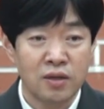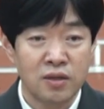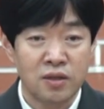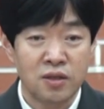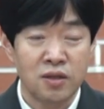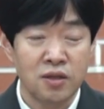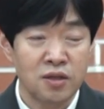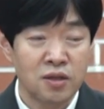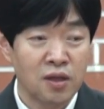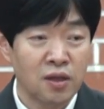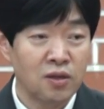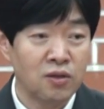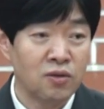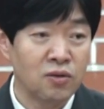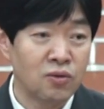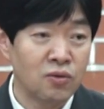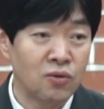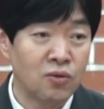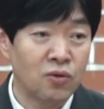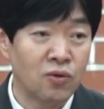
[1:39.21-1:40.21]
칭찬
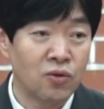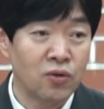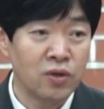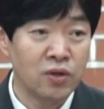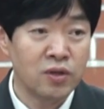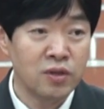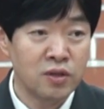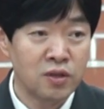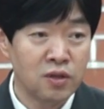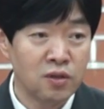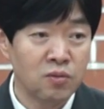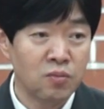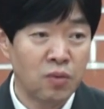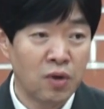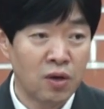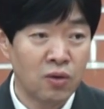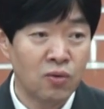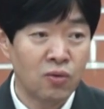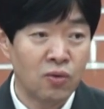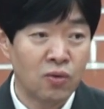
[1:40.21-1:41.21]
듣고
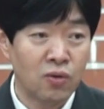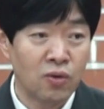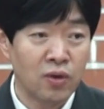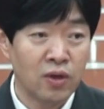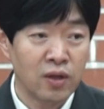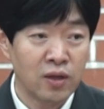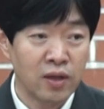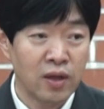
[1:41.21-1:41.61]
인정받고